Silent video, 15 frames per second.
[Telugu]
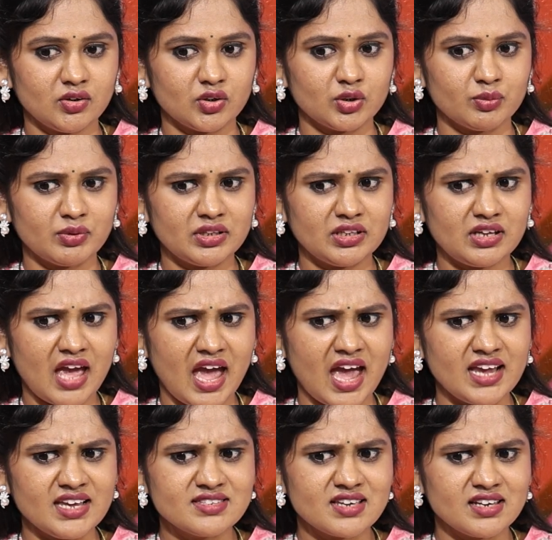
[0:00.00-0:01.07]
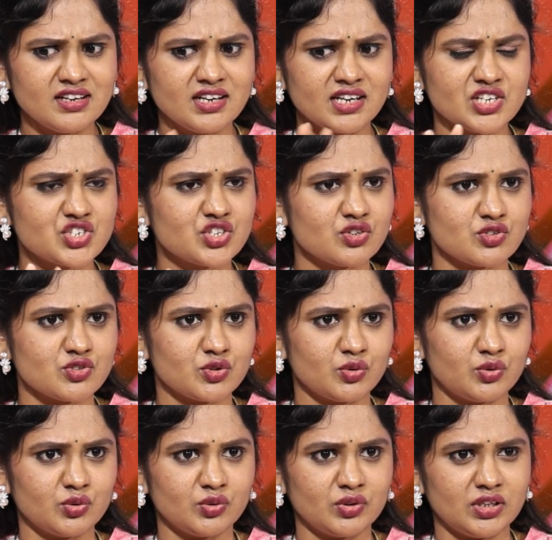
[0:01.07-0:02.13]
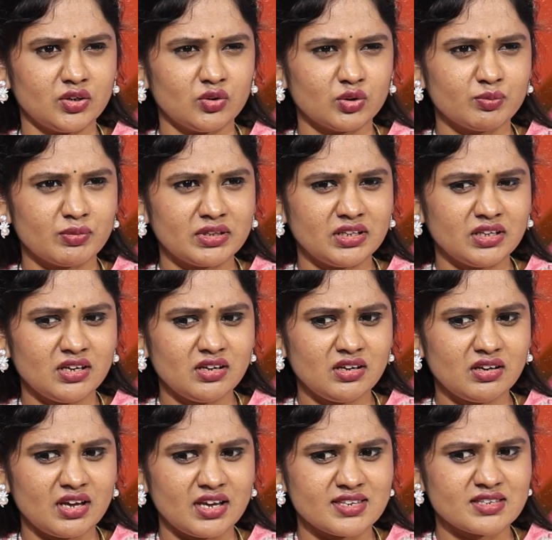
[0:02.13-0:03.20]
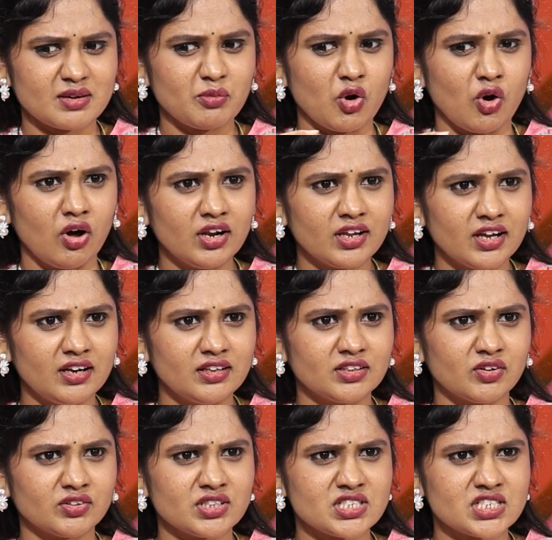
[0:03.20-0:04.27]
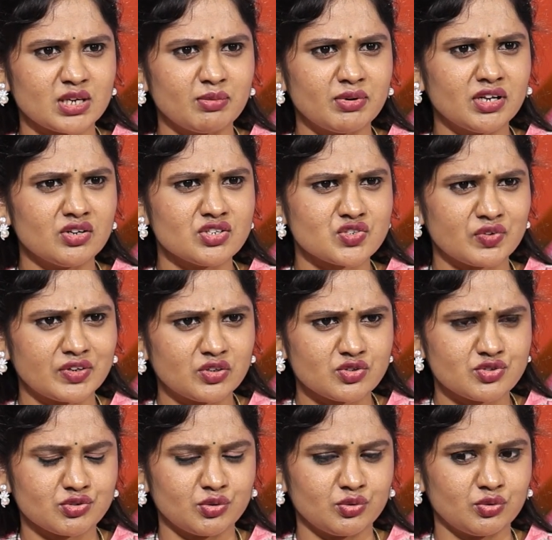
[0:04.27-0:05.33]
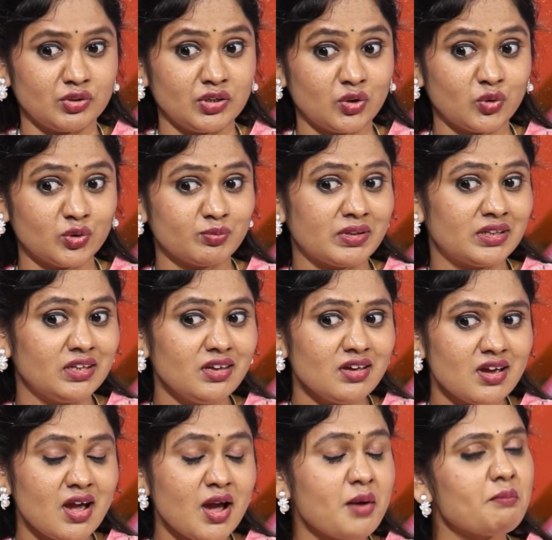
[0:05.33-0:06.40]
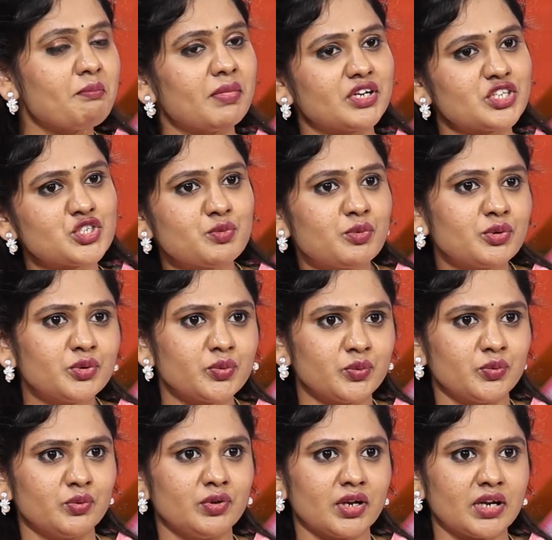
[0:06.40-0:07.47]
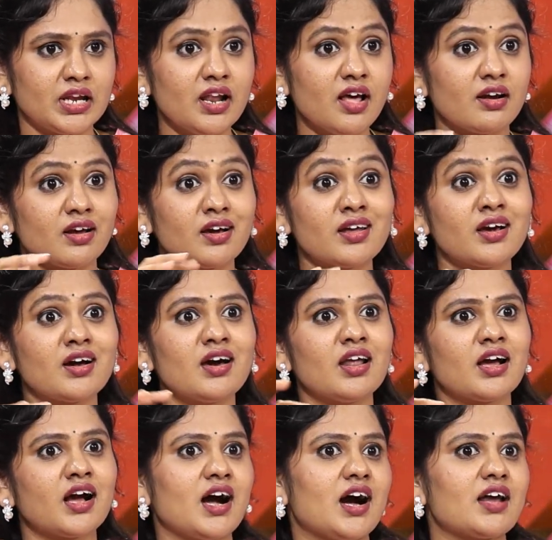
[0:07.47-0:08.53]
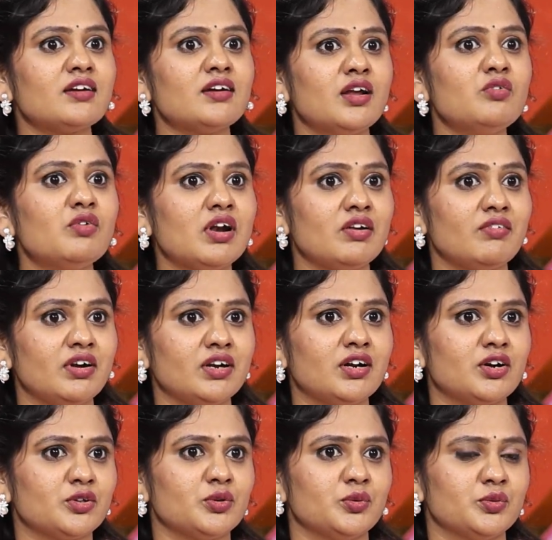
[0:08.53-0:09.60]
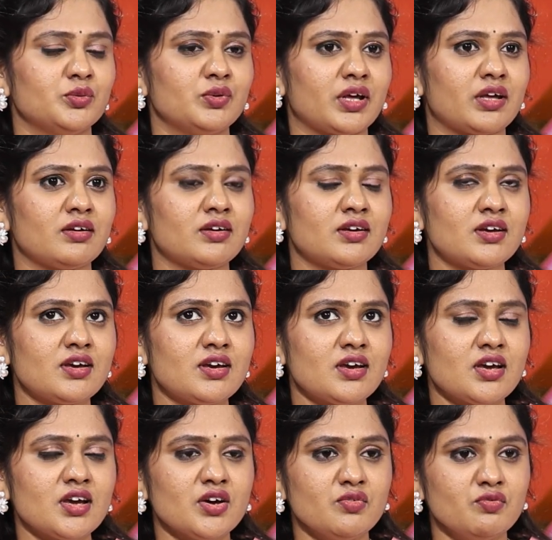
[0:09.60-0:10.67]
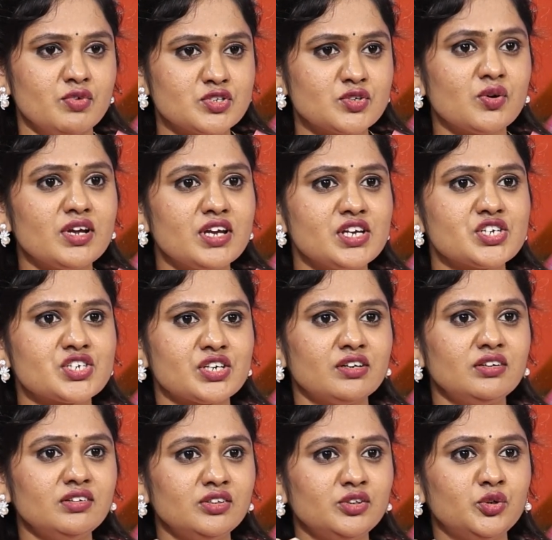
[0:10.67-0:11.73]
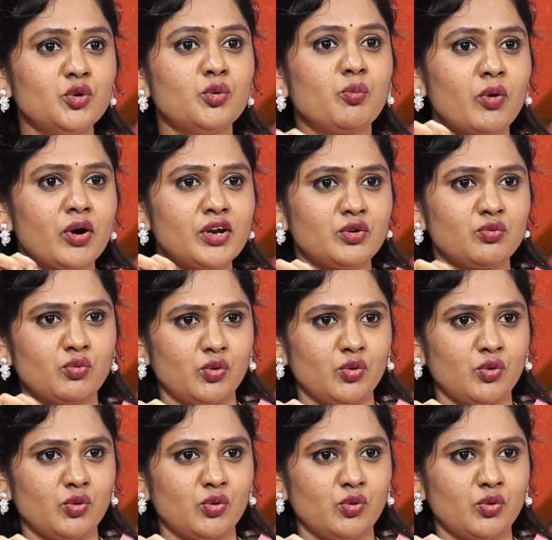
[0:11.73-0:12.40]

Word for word: కొంతమందికి యాంగ్జైటీ టెన్షన్ వస్తూ ఉంటుంది కొంతమందికి ఎగ్జామ్ హాల్కి వెళ్ళిన తర్వాత చెమటలు స్వెట్ వస్తూ ఉంటుంది కొంతమంది మర్చిపోతూ ఉంటుంటారు ఇలా రకరకాల కారణాలు వాళ్ళని వెంటాడుతూ ఉంటుంటాయి విజువలైజేషన్ టూ పాయింట్